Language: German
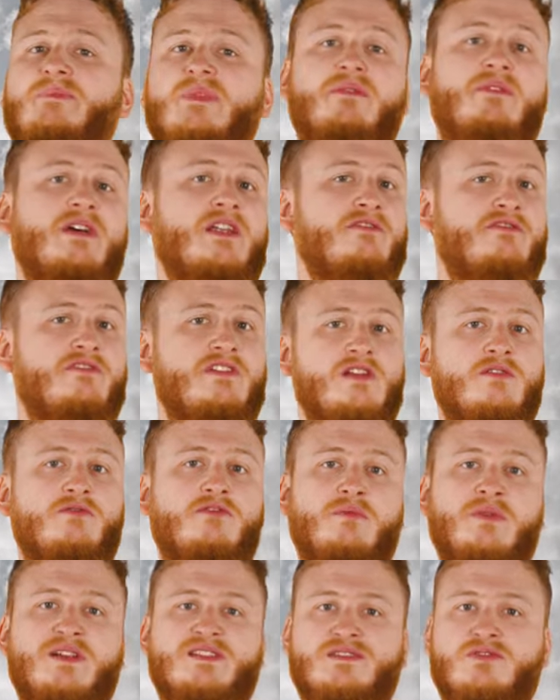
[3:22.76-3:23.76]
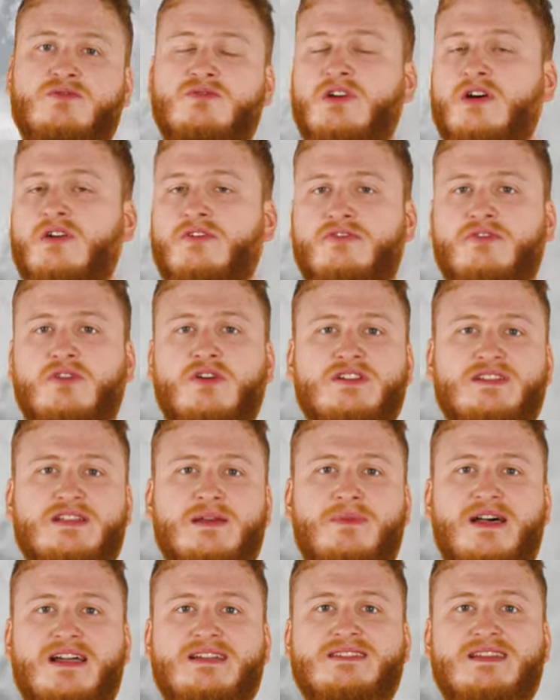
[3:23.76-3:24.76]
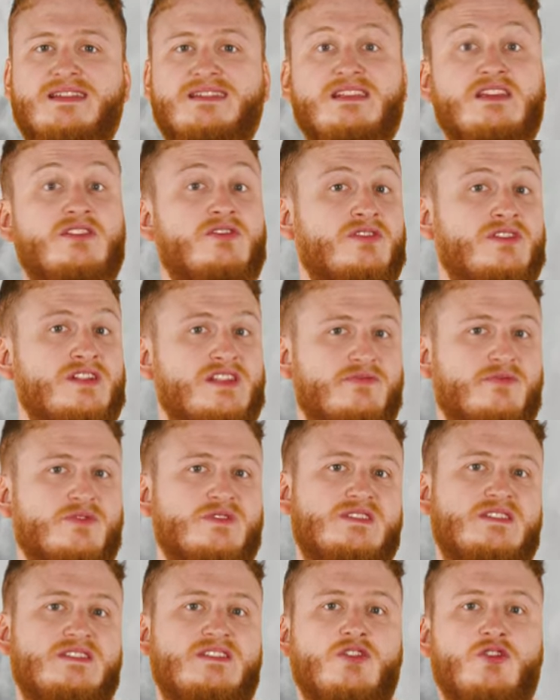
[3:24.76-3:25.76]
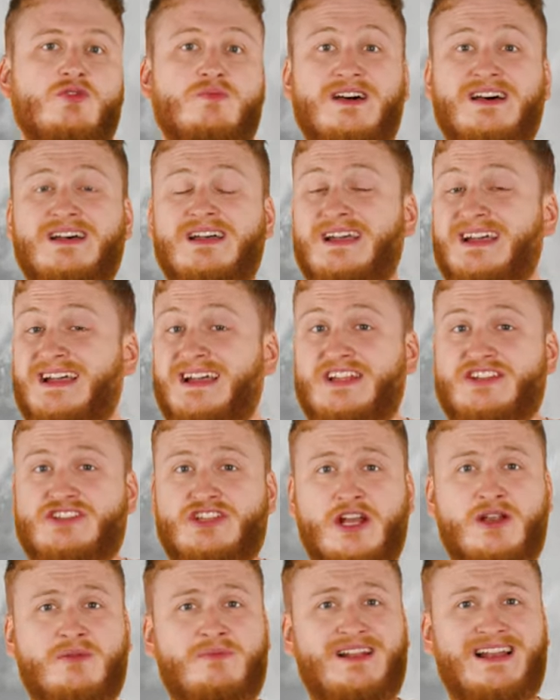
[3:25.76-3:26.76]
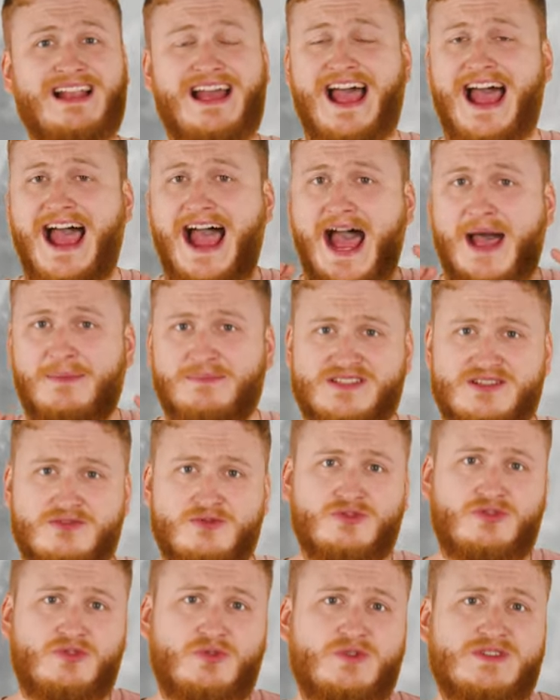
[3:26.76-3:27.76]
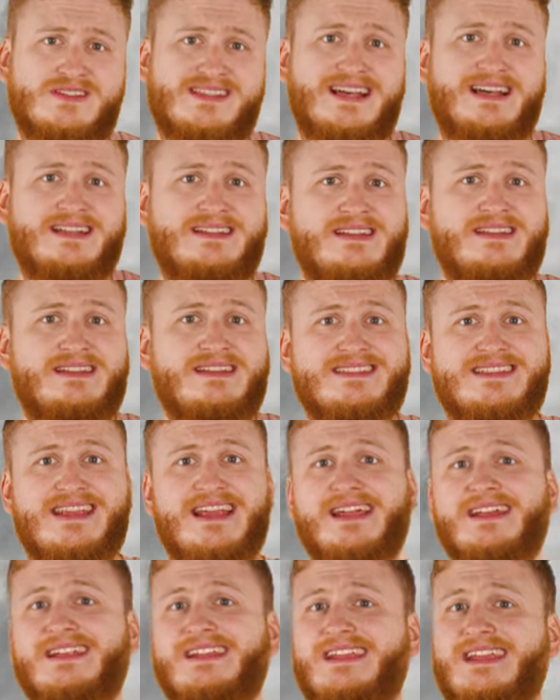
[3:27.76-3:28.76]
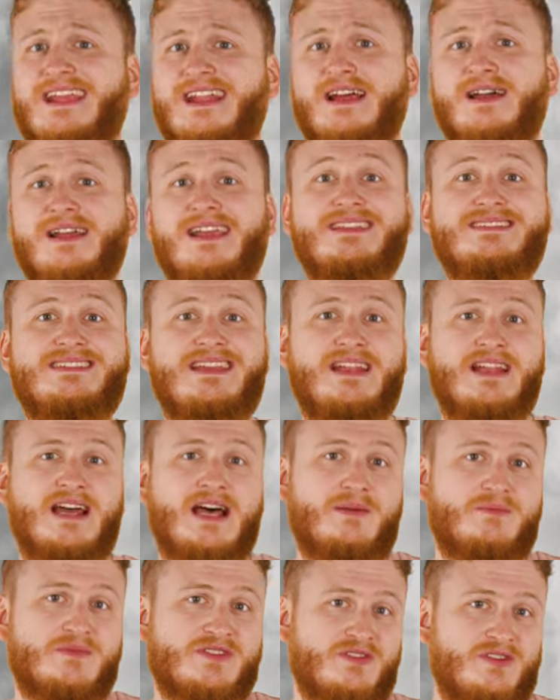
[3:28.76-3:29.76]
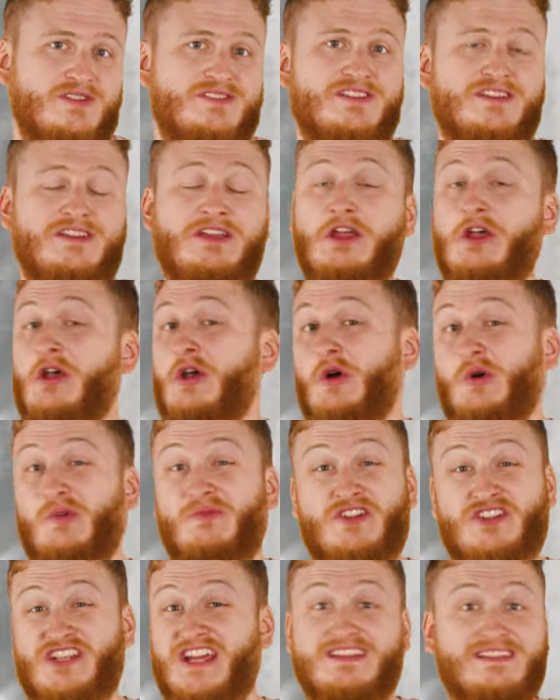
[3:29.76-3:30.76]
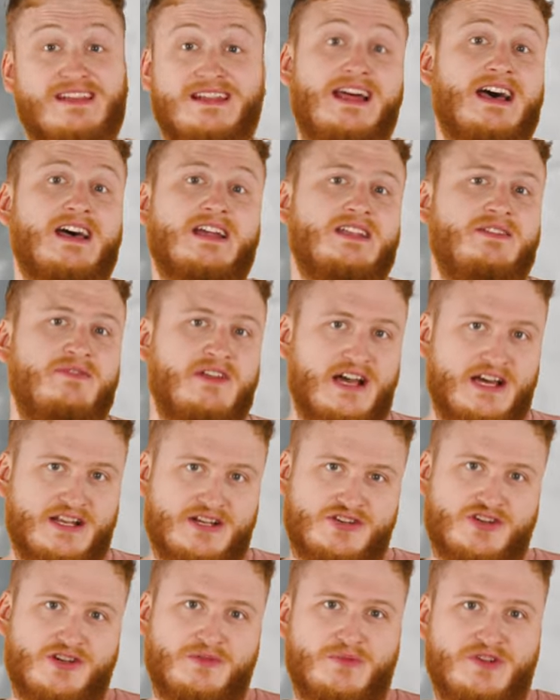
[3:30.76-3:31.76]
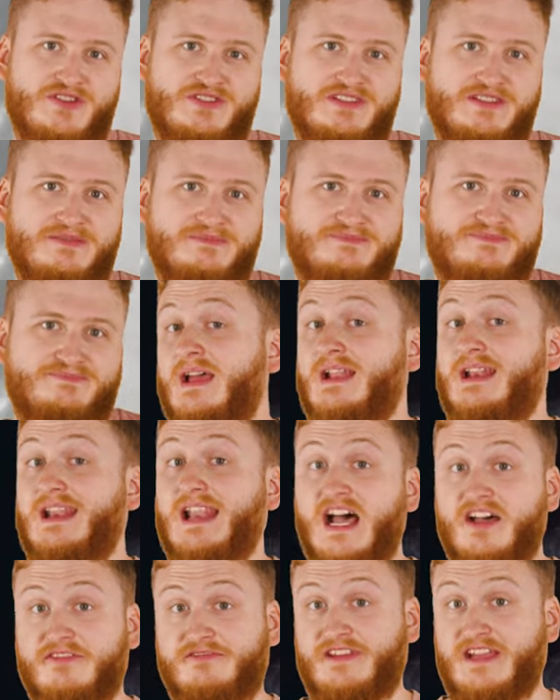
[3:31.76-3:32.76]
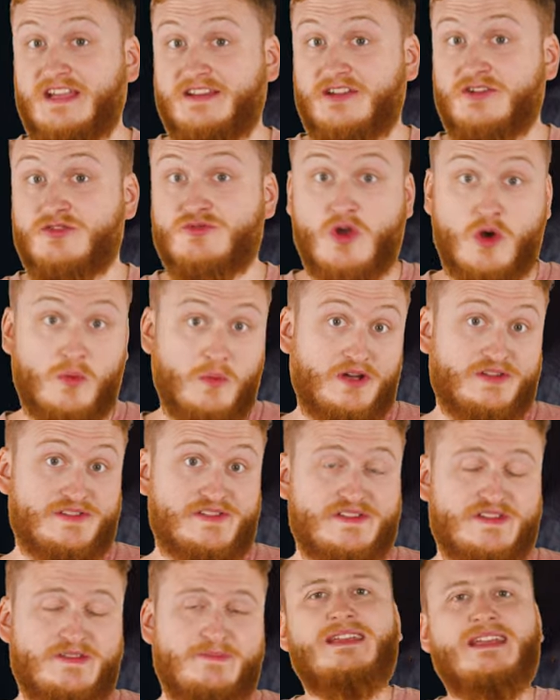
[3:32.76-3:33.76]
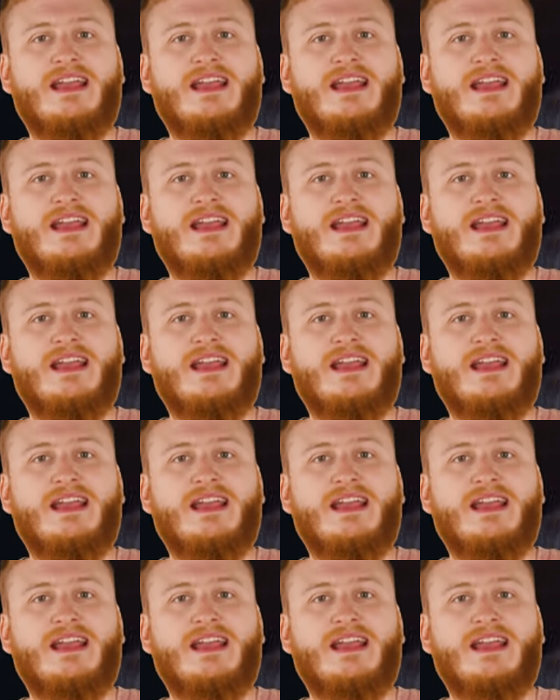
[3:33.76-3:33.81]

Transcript: Da werden viele Informationen auch für euch dabei sein, die ihr noch nicht wusstet darüber. Chernobyl, absolut großartig, eine Serie, die jeder gesehen haben sollte und wahrscheinlich danach nie wieder anschauen möchte. Love, Dead and Robots.